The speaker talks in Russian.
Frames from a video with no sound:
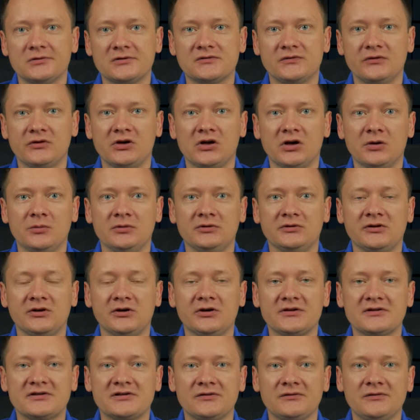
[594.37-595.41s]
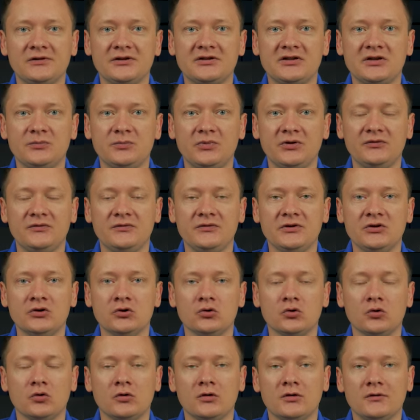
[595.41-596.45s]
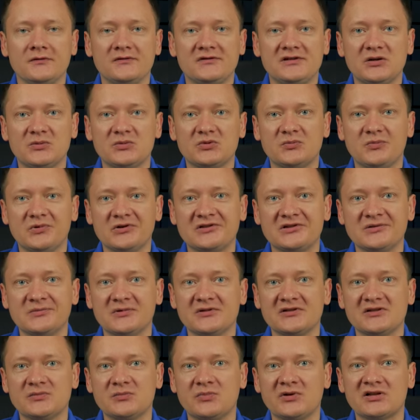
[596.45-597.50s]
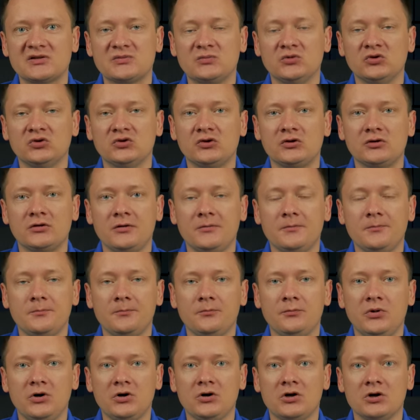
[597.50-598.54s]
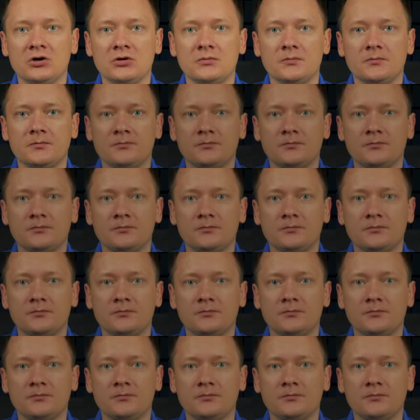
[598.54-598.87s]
Свои комментарии оставляйте под видео. Всем спасибо за просмотр. Пока.